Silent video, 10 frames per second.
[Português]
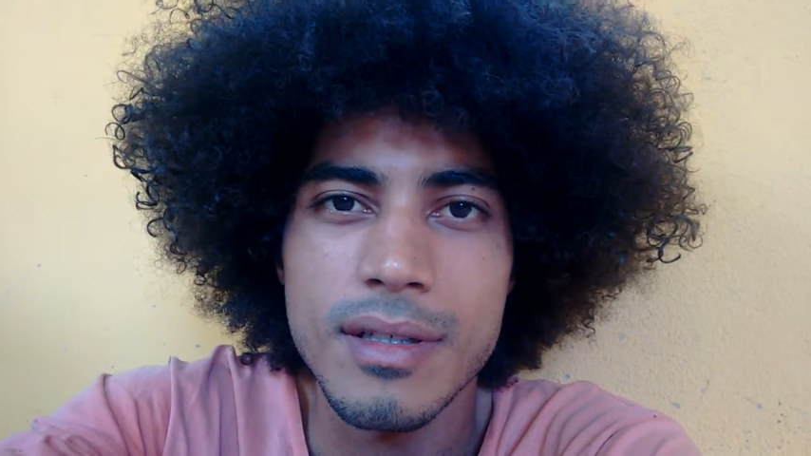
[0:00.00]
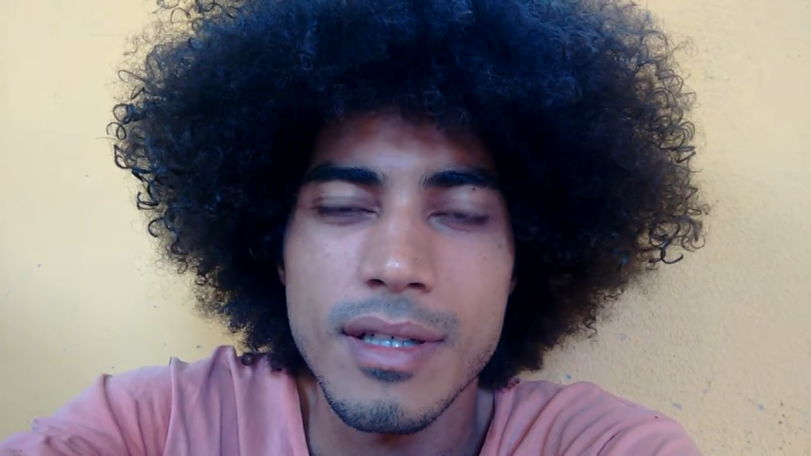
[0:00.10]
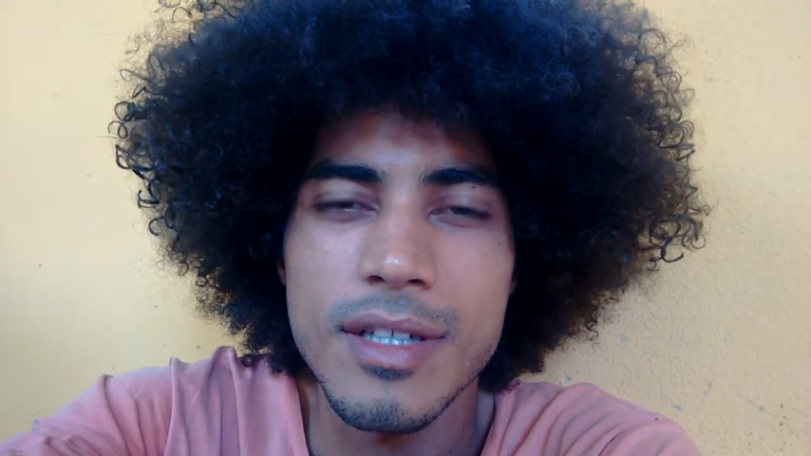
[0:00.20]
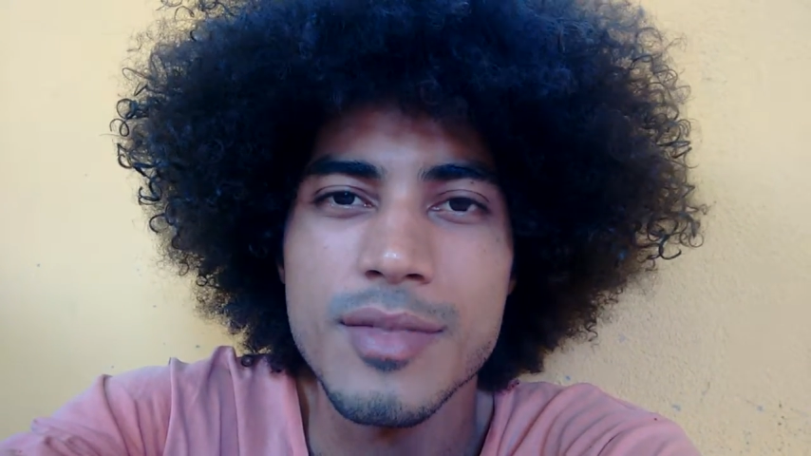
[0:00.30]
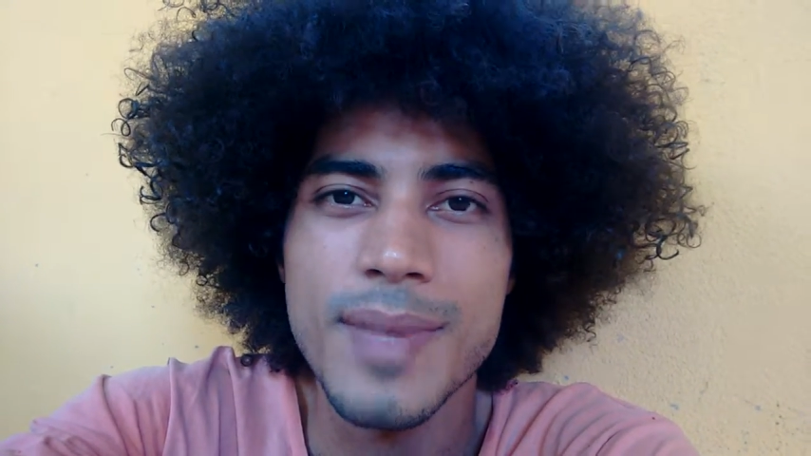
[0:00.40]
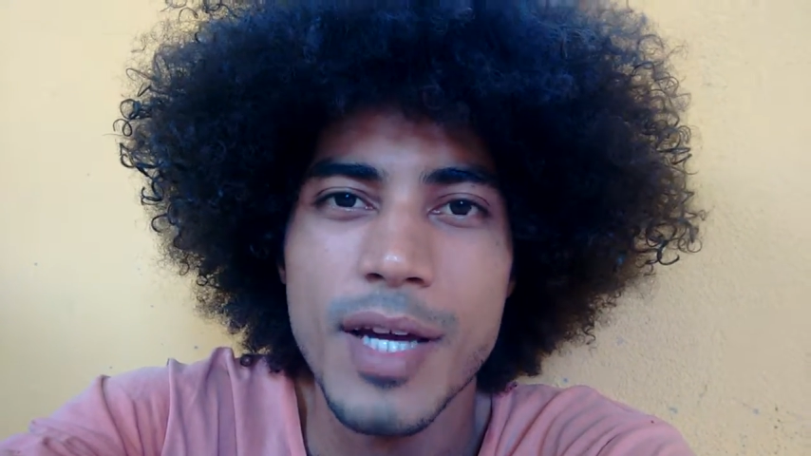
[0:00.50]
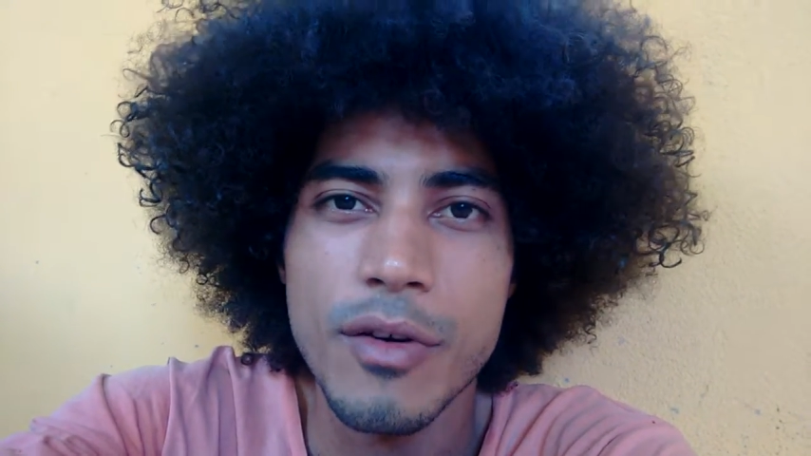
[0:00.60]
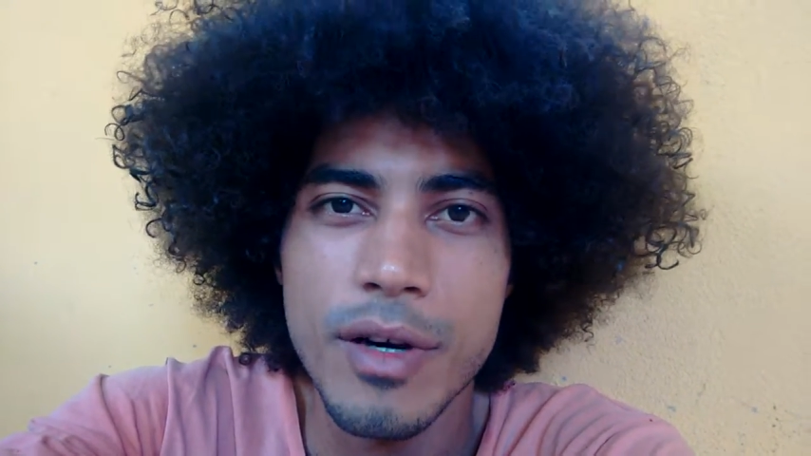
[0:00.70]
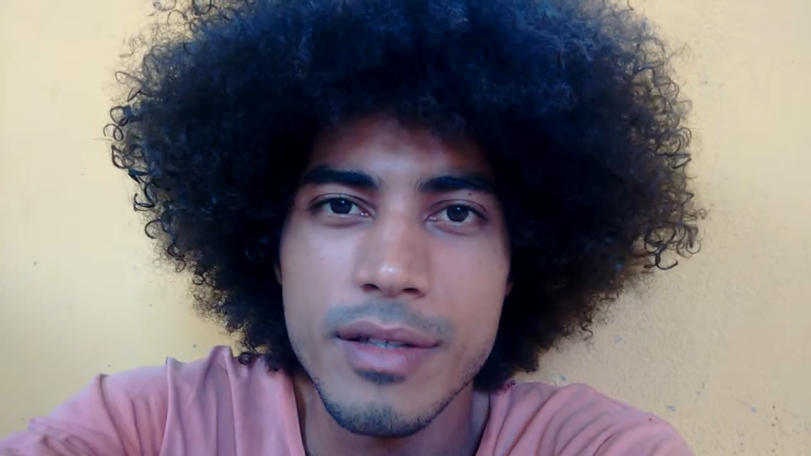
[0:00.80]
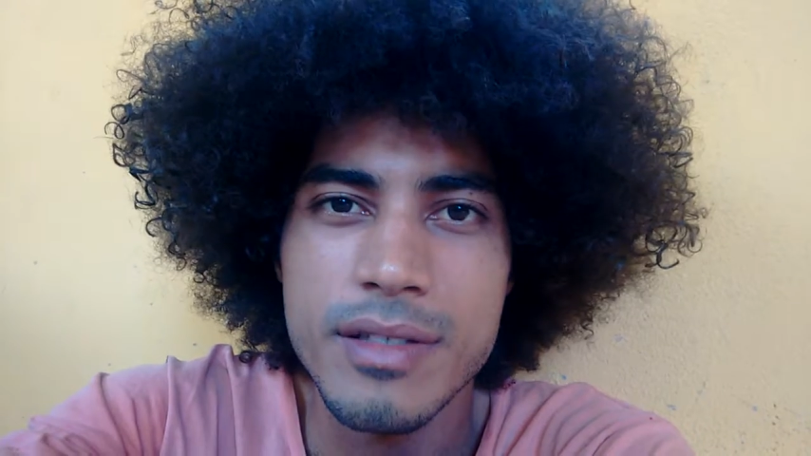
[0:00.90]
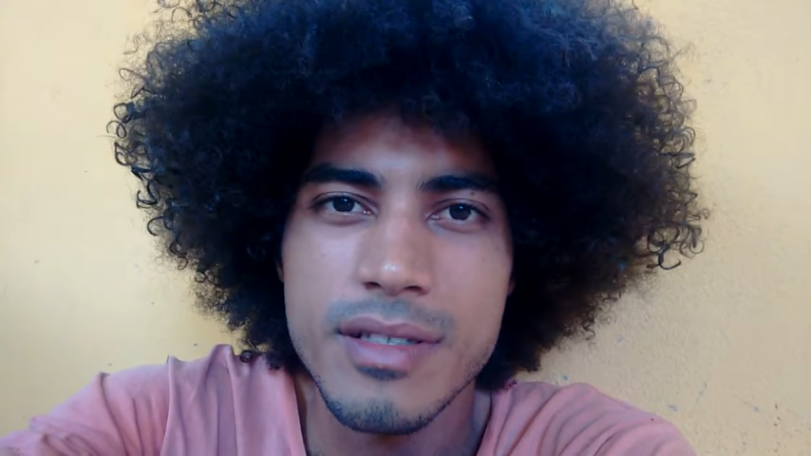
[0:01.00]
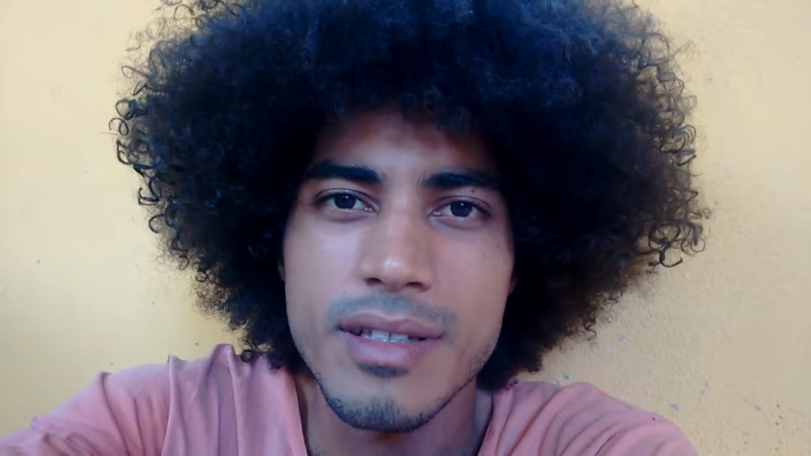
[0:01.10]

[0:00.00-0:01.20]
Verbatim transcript: das maiores